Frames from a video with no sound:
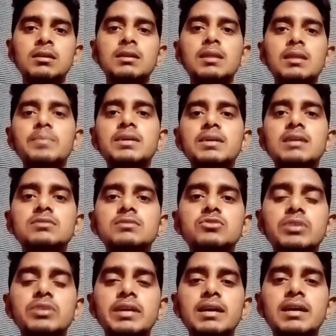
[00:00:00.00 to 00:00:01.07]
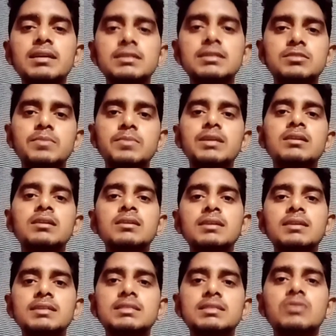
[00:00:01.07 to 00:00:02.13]
ग्राम विकास जुड़ गया है इसमें
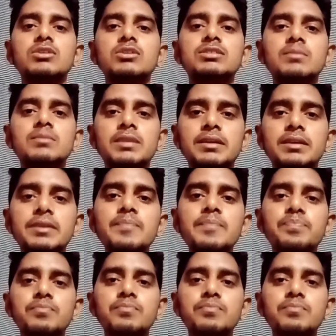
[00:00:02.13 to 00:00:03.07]
इससे क्वेश्चन बनेंगे